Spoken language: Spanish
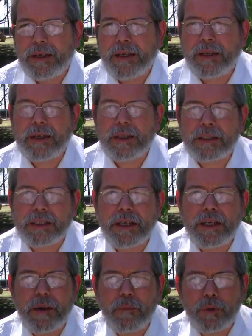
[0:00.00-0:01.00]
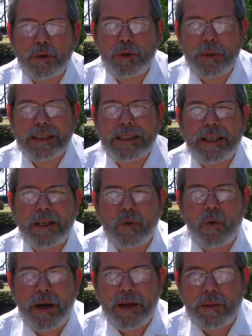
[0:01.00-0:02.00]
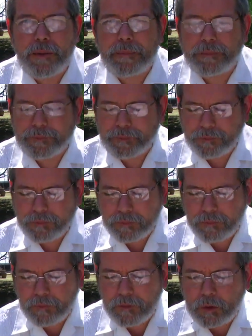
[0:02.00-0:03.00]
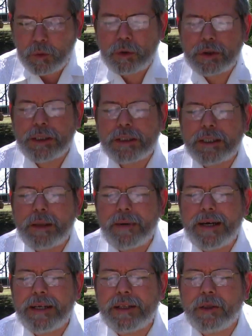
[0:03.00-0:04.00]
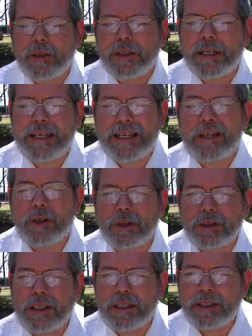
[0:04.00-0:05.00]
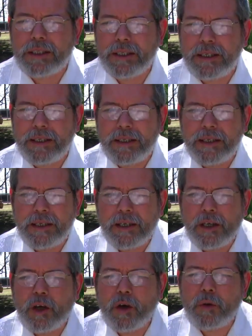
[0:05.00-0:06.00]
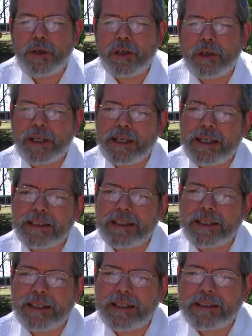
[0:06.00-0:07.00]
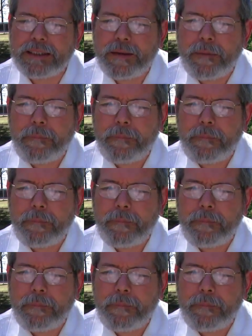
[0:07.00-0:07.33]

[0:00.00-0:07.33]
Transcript: Eh, sería mucho más adecuado un sistema en donde el docente lo único que hace es